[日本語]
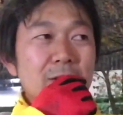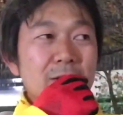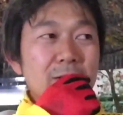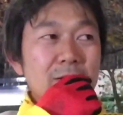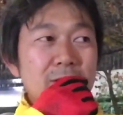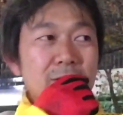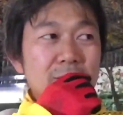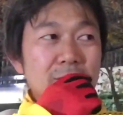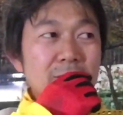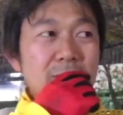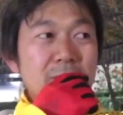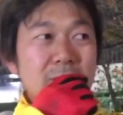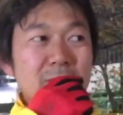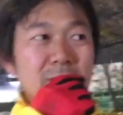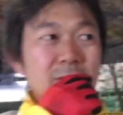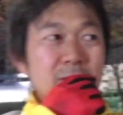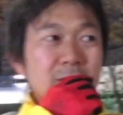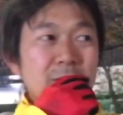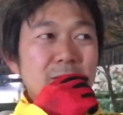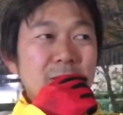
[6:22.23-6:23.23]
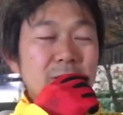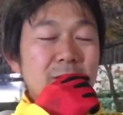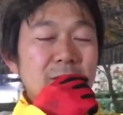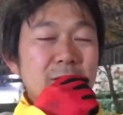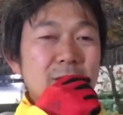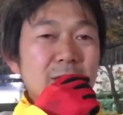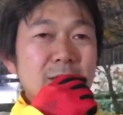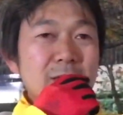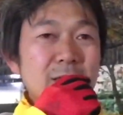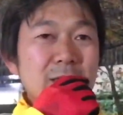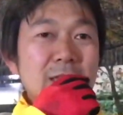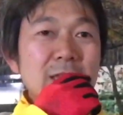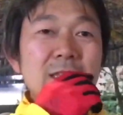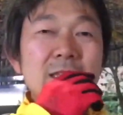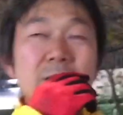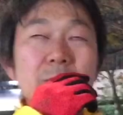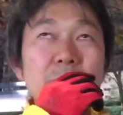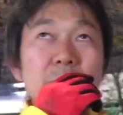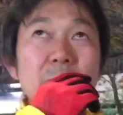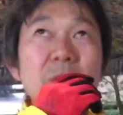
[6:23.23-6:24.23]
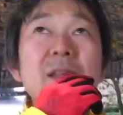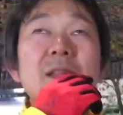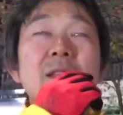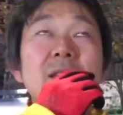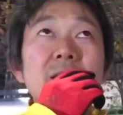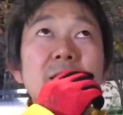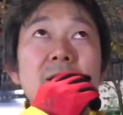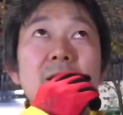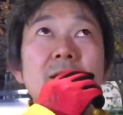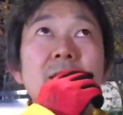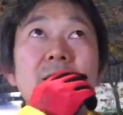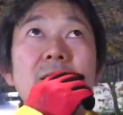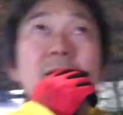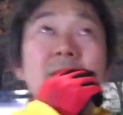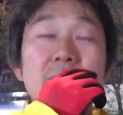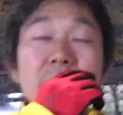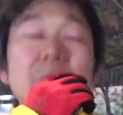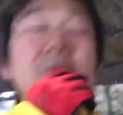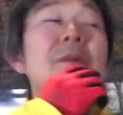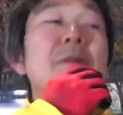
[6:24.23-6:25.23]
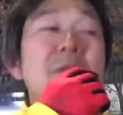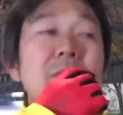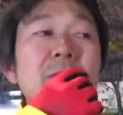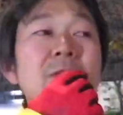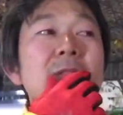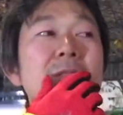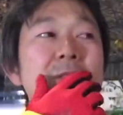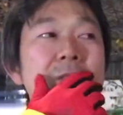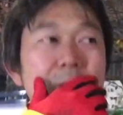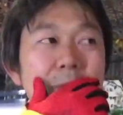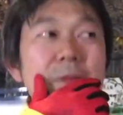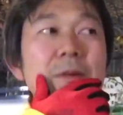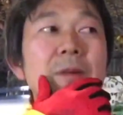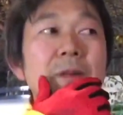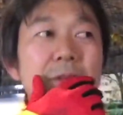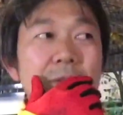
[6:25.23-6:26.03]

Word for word: 休みなし休みはたまにはあるたまにはあるたまにはあ